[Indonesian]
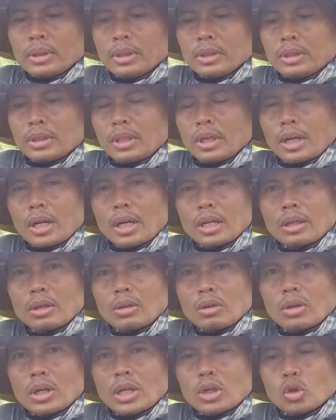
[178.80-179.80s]
Sedangkan
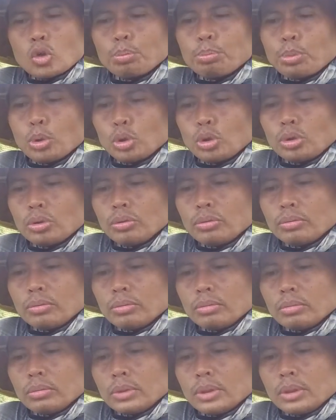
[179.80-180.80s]
golongan rumput
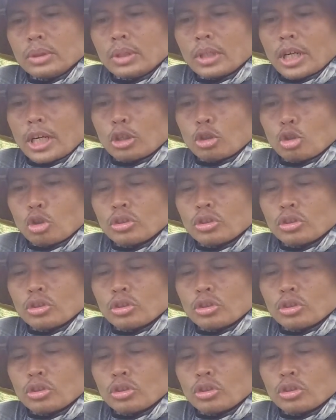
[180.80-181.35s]
dengan